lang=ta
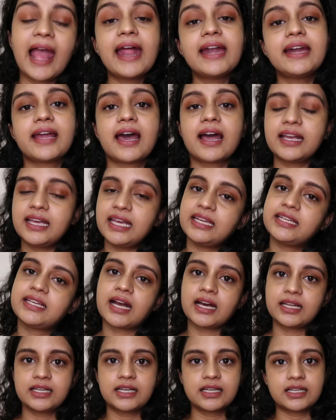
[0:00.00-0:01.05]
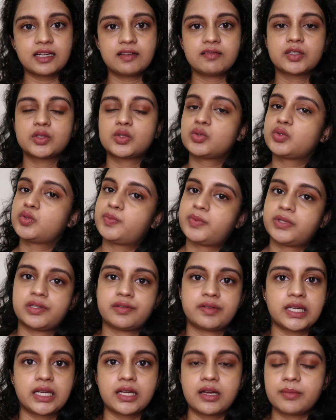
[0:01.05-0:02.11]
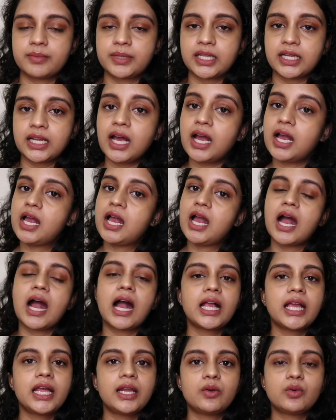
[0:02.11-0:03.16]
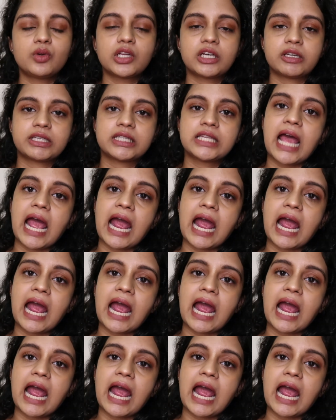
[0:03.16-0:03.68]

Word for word: அண்ட் அகெயின் யார் யாரெல்லாம் வந்து யூஸ் பண்ண வேணாம் அப்படின்னா அகெயின் உங்களுக்கு வந்து